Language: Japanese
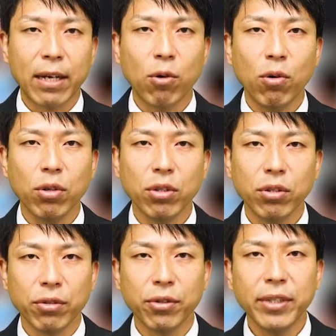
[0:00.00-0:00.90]
こうい
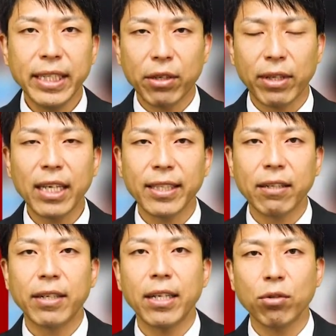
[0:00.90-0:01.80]
う雰囲気を出し
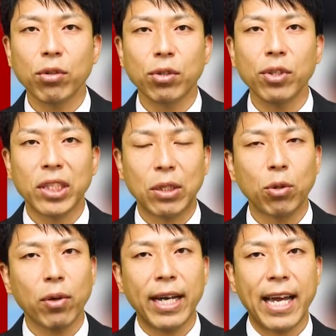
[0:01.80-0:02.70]
てくれるとすごい仕
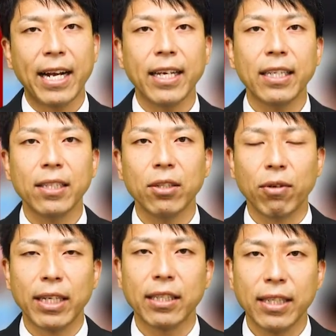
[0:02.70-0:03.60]
事がやりやすい
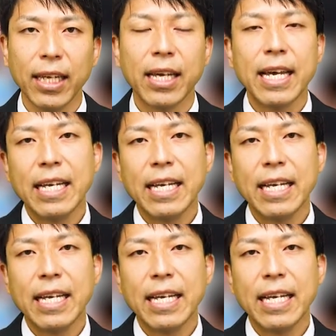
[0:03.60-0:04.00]
とかですね。